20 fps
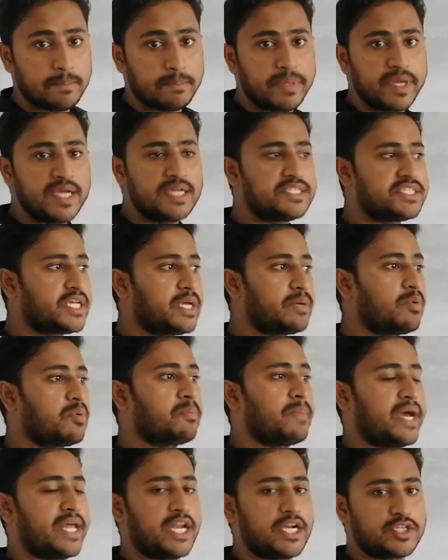বেস এবং
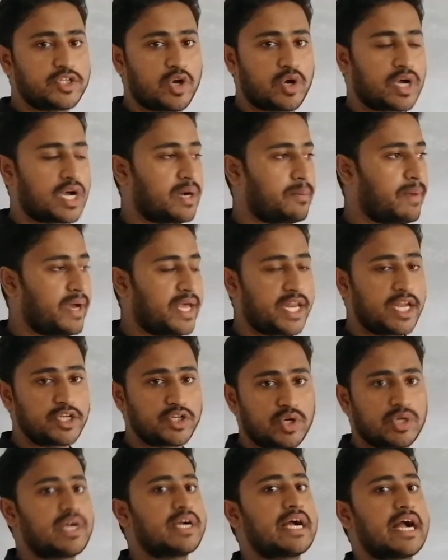বাইনারি সংখ্যা বাইনারি
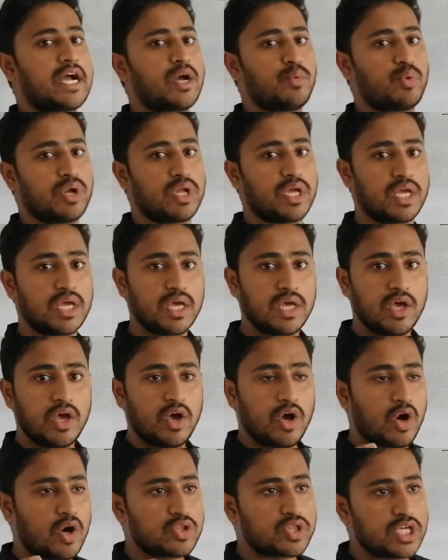সংখ্যা কাকে বলে
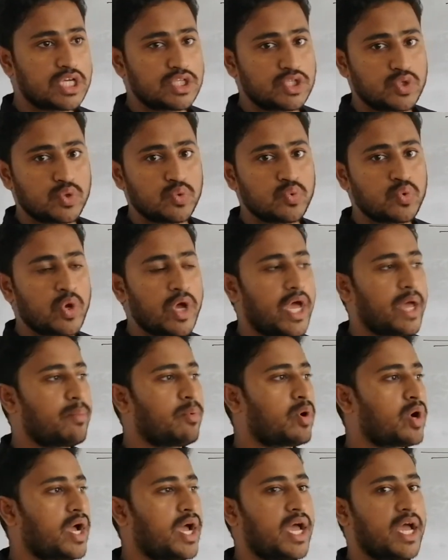অর্থাৎ শূন্য
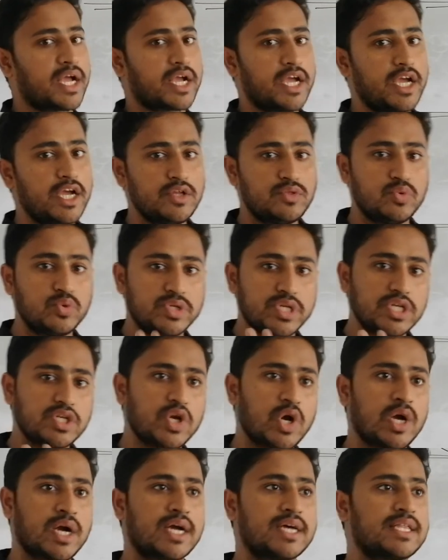এবং এক এই দুইটাই
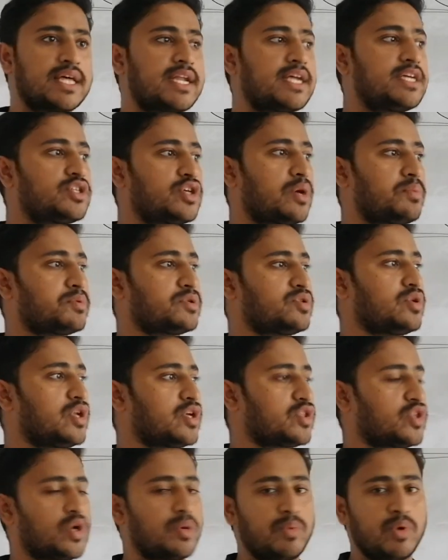সংখ্যা দ্বারাই সব কিছু
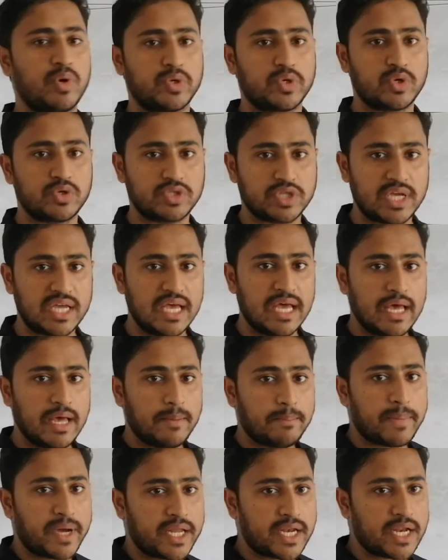লিখতে হবে ওইটা হচ্ছে
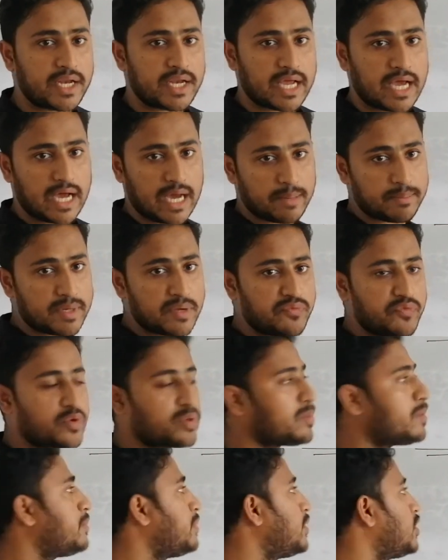বাইনারি আমরা
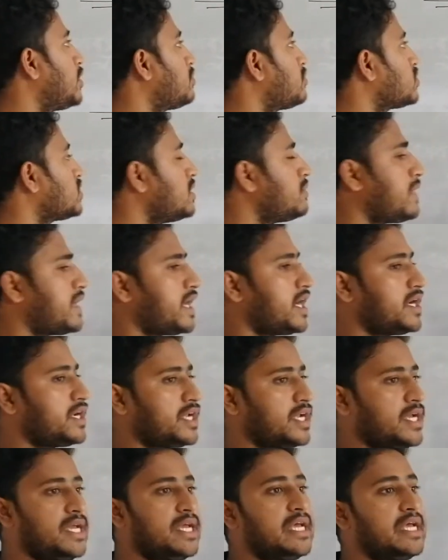পূর্ব ভিডিওর মধ্যে বাইনারি
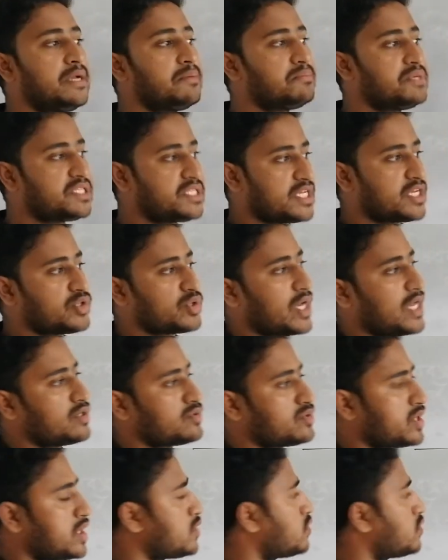নিয়ে বিস্তারিত আলোচনা